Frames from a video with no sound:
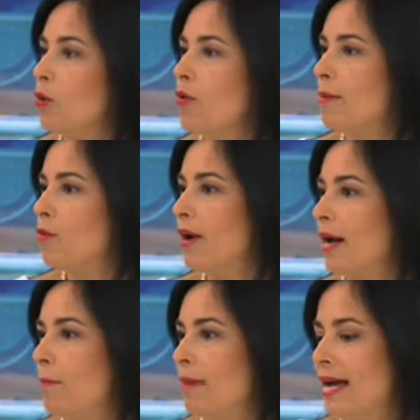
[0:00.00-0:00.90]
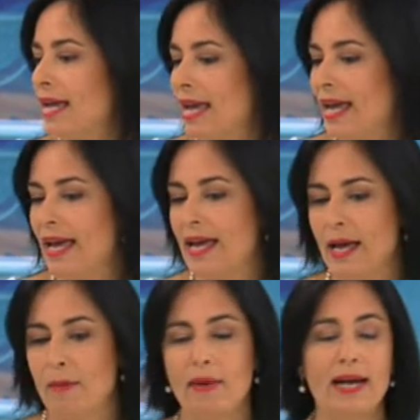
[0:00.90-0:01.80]
Una mujer más que
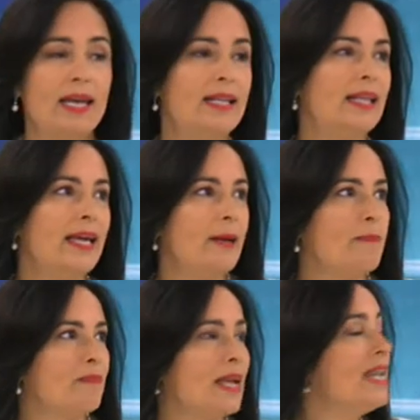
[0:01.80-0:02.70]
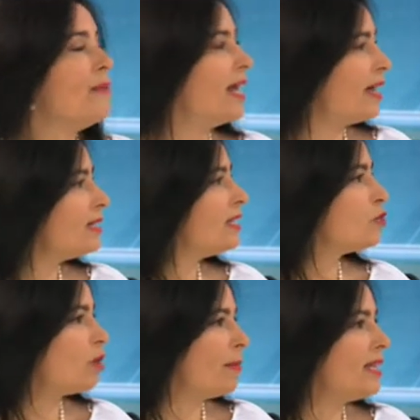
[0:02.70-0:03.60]
más que este, mm, liberada
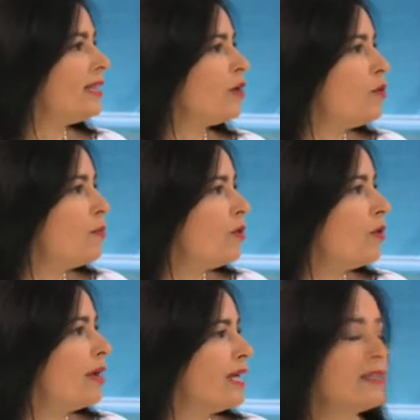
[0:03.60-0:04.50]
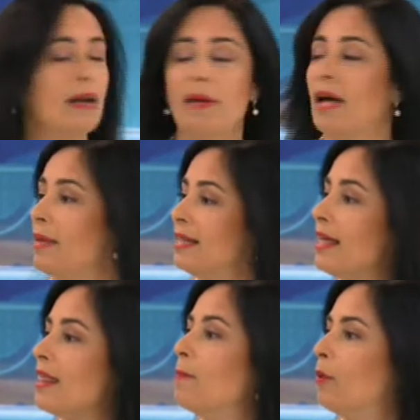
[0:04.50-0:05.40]
sexualmente como extremadamente
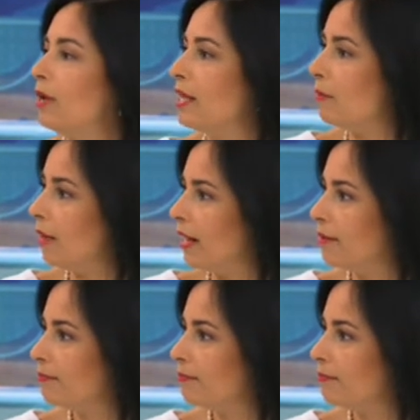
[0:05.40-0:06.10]
disponible